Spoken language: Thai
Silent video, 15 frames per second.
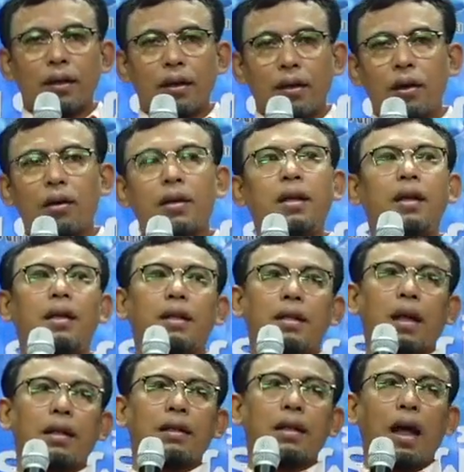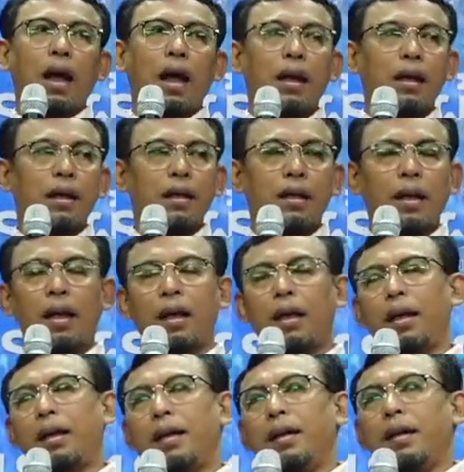ข้อคิดต่างๆใน
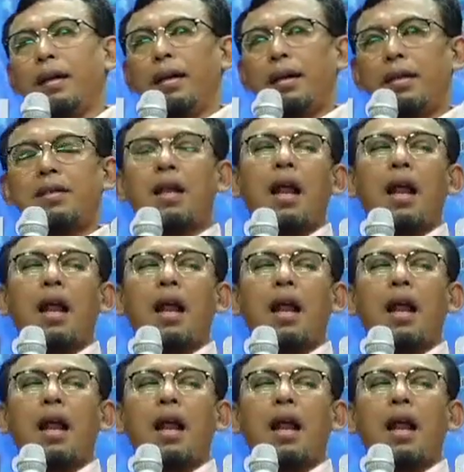อิส